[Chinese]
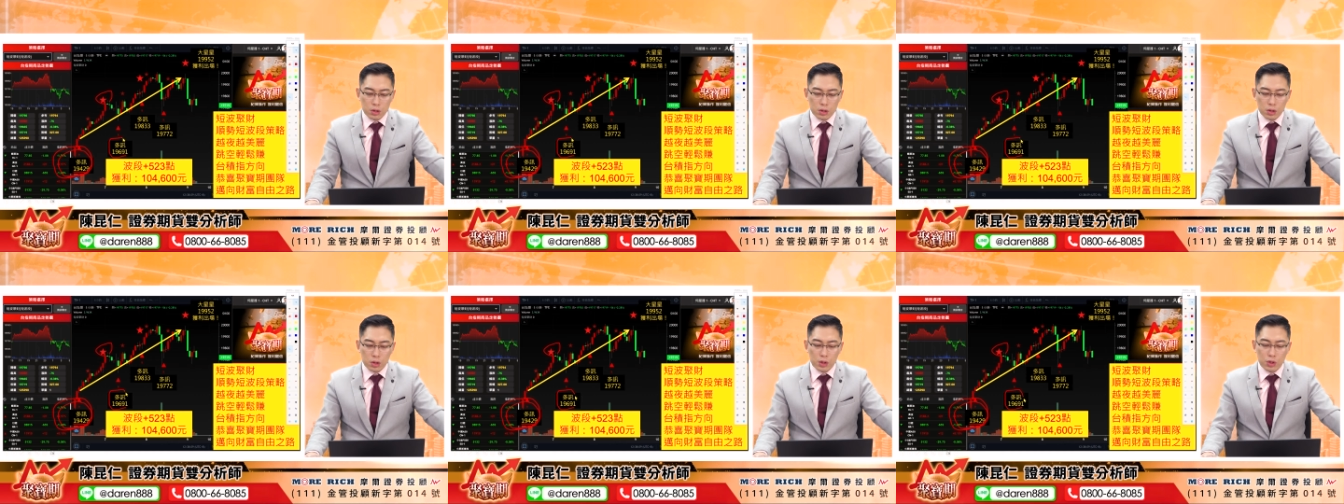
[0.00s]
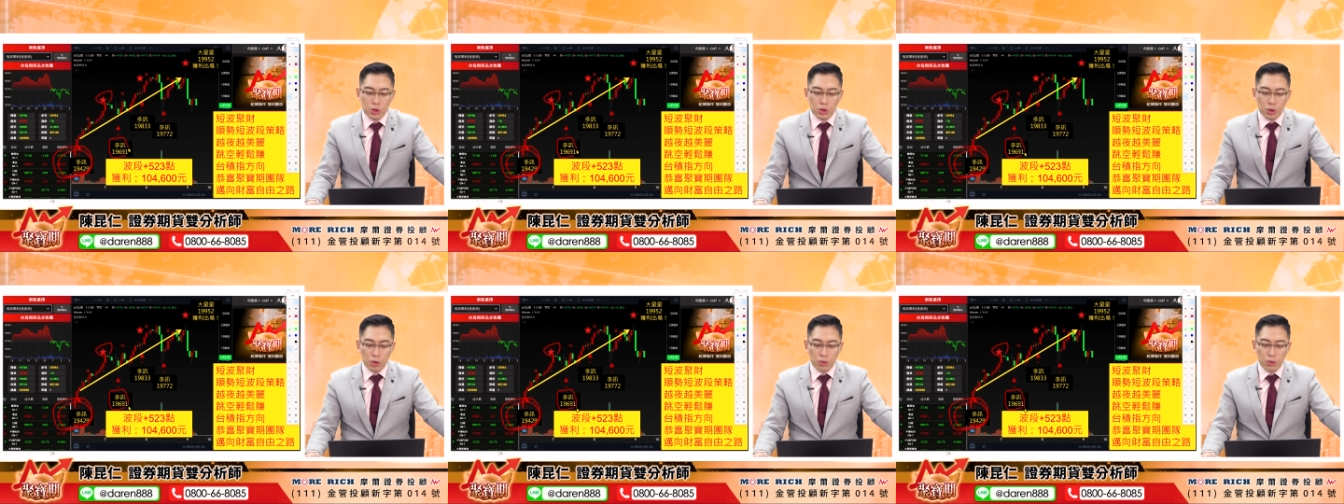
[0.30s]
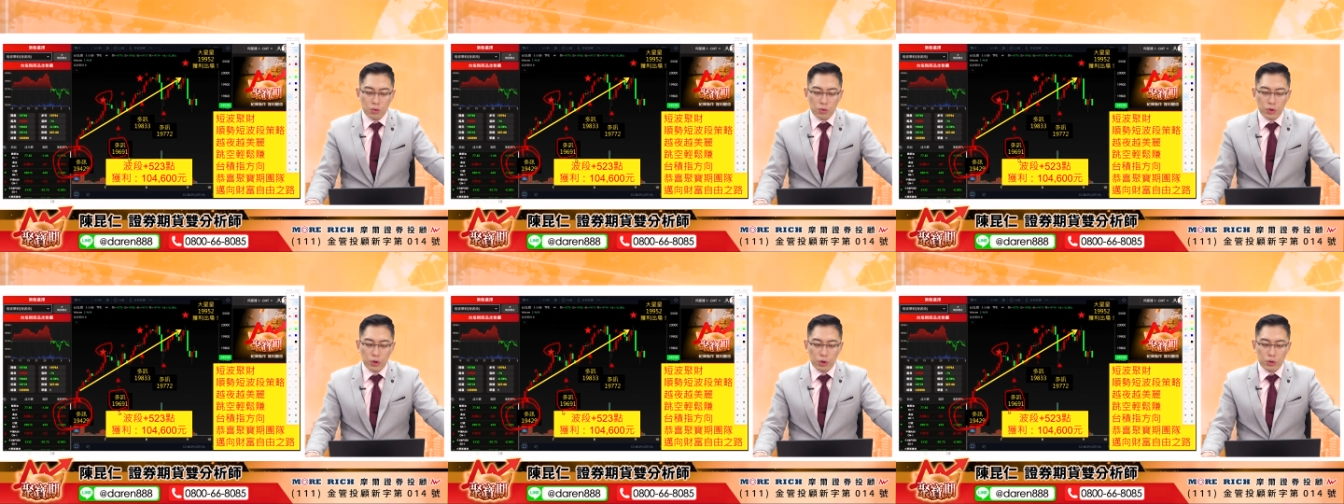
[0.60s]
一九
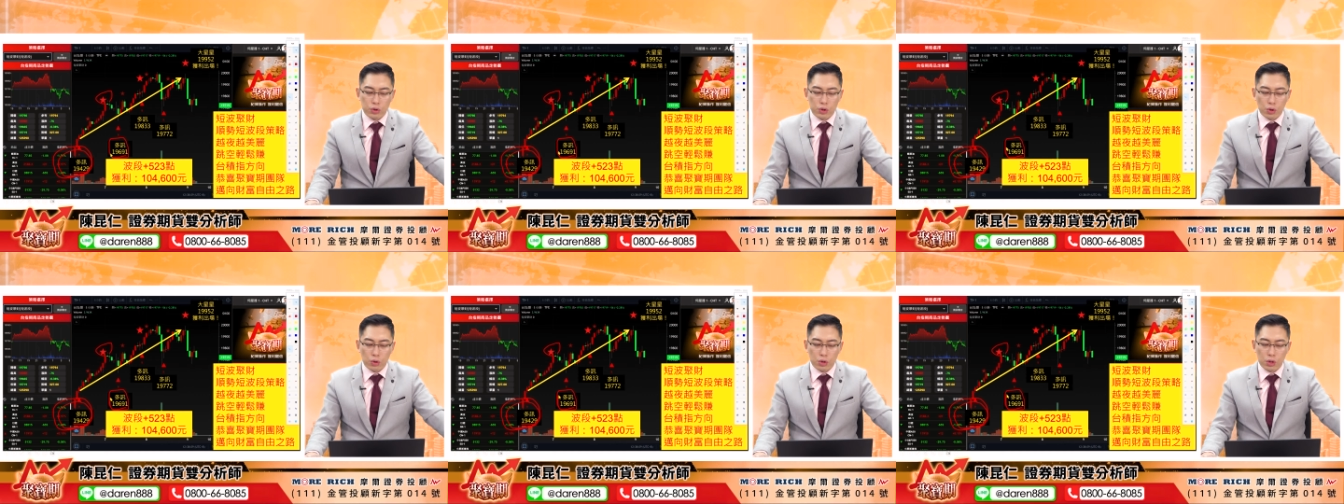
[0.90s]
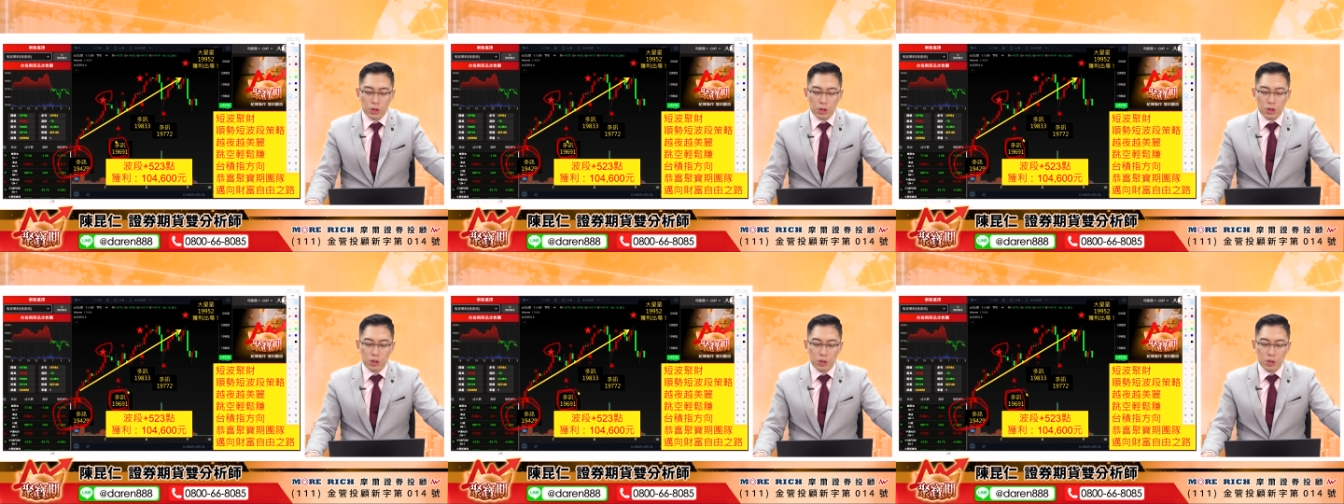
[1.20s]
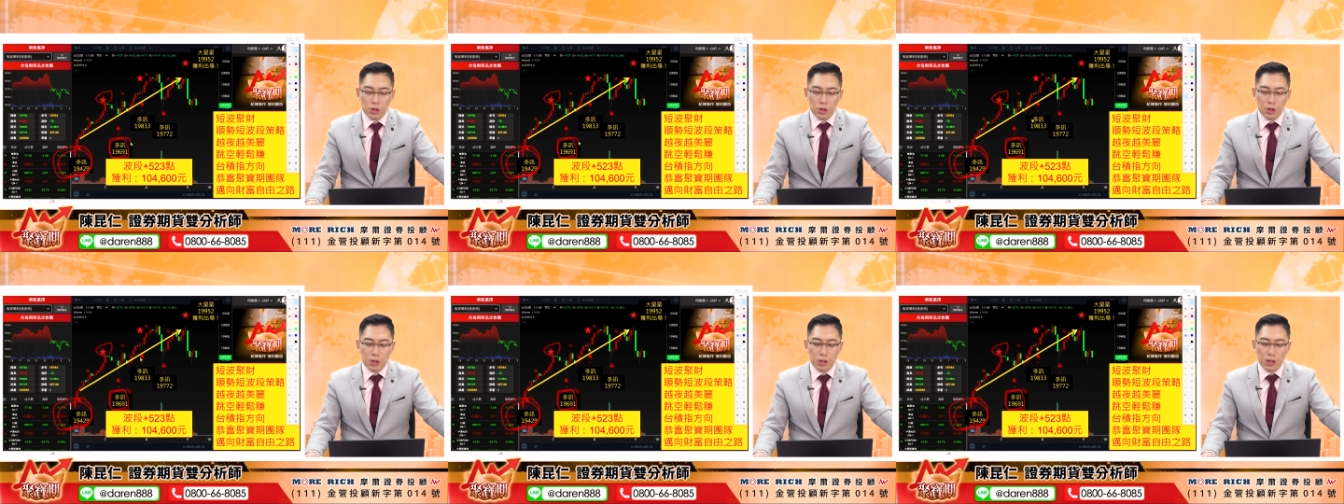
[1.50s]
六九一，
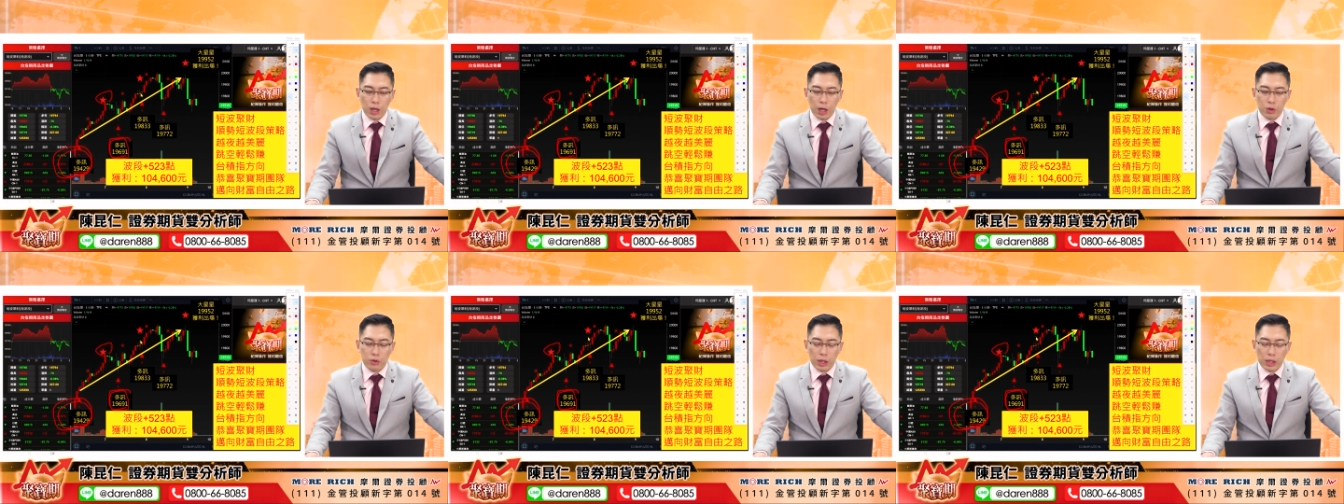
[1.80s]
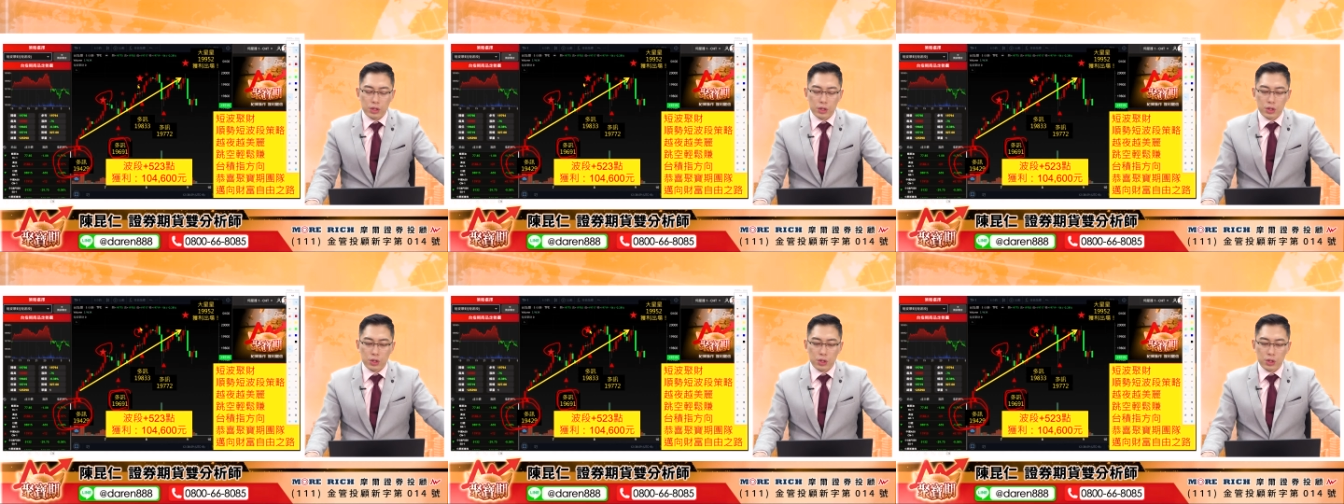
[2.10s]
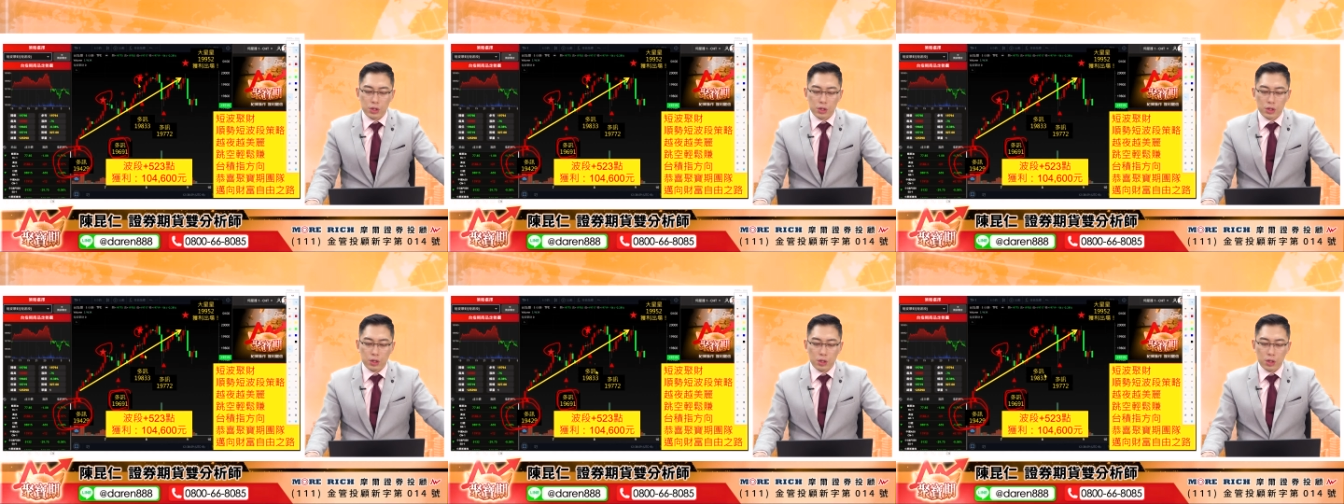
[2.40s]
还有大猩猩，大
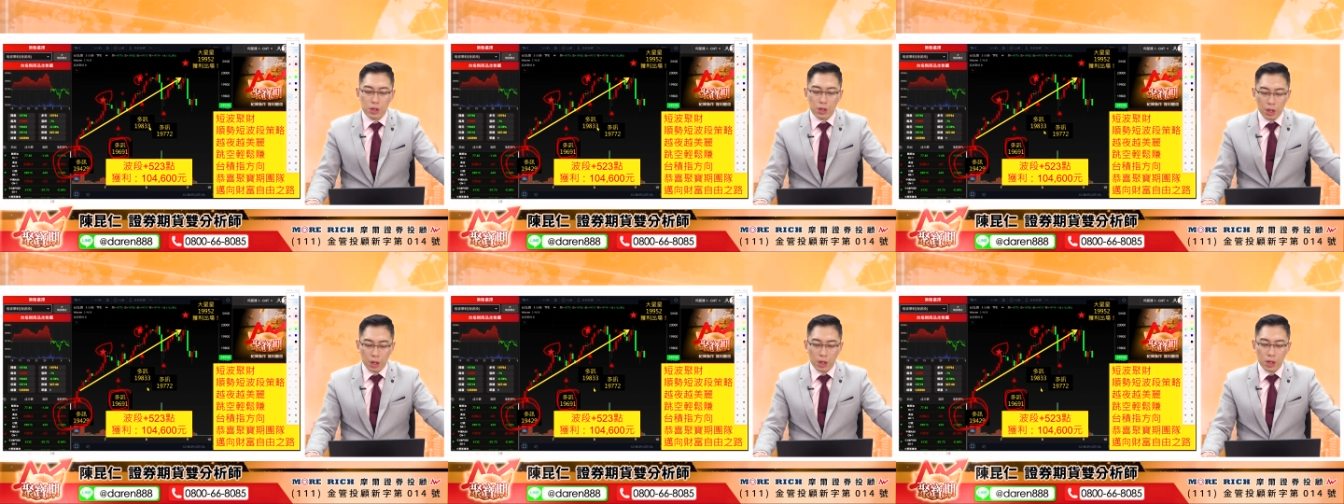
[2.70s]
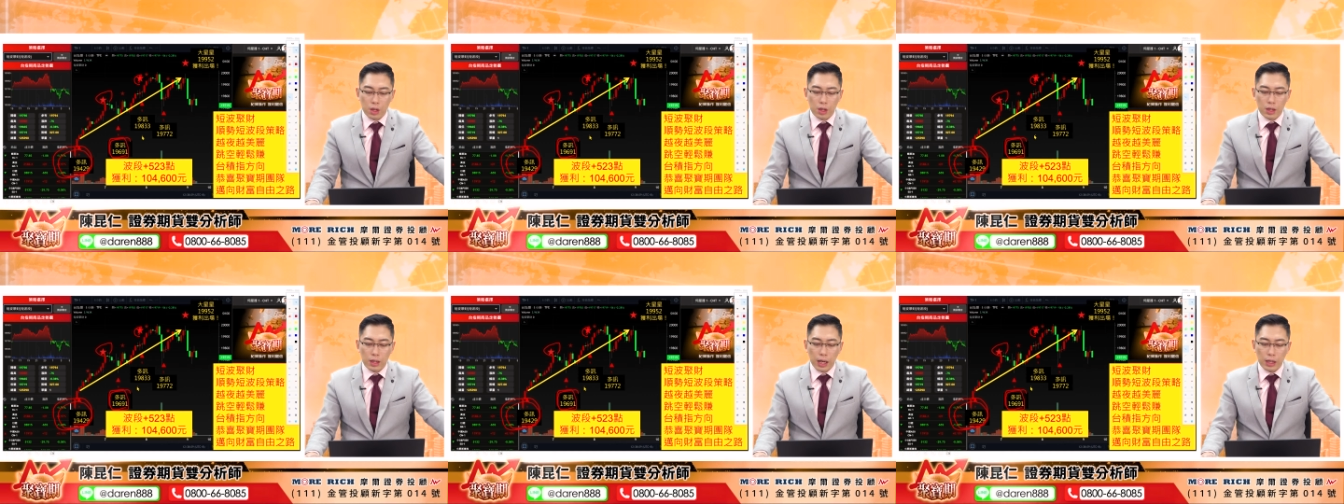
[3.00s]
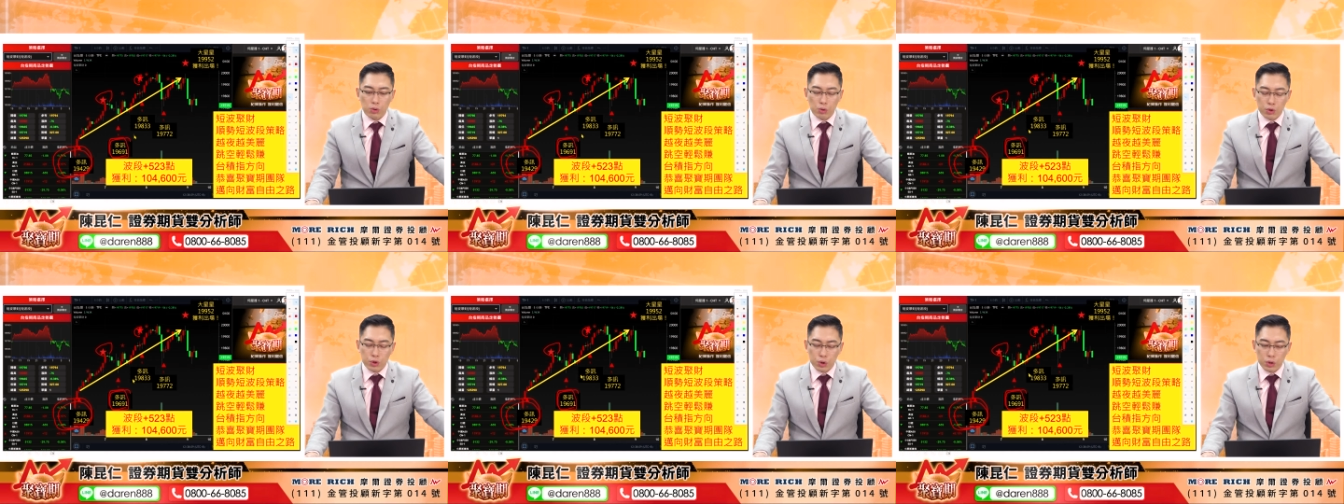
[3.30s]
猩猩啊，
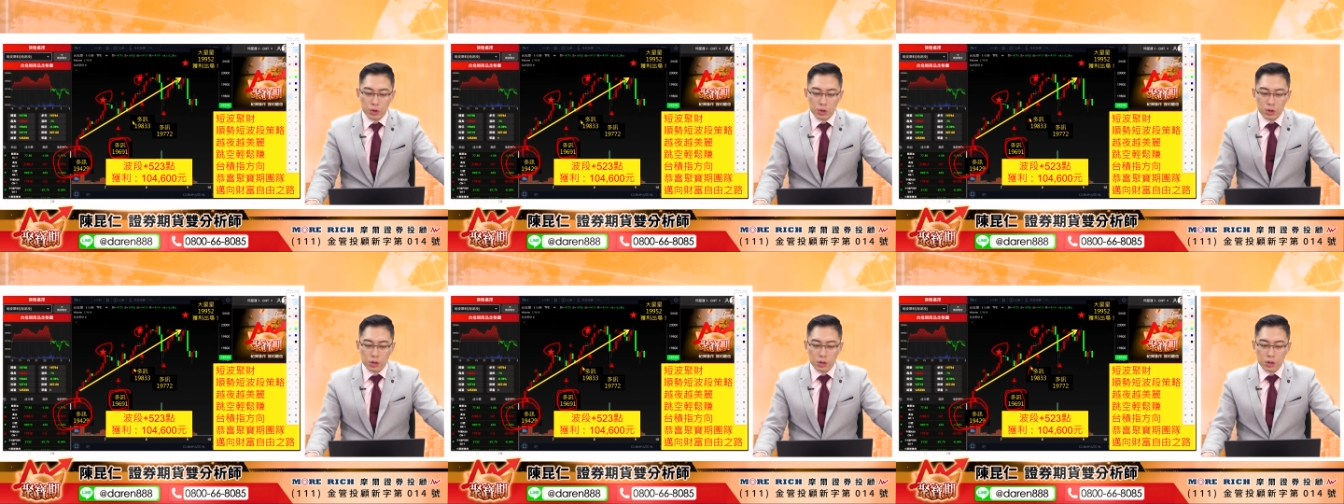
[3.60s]
多讯